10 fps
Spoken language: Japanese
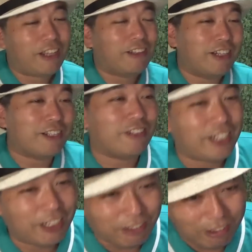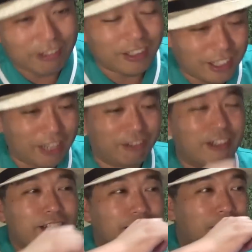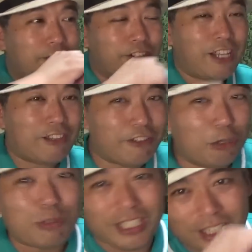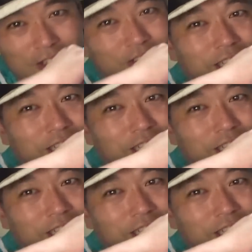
いくんがそれでこう、あの、りゅうへいくんにおんぶされた状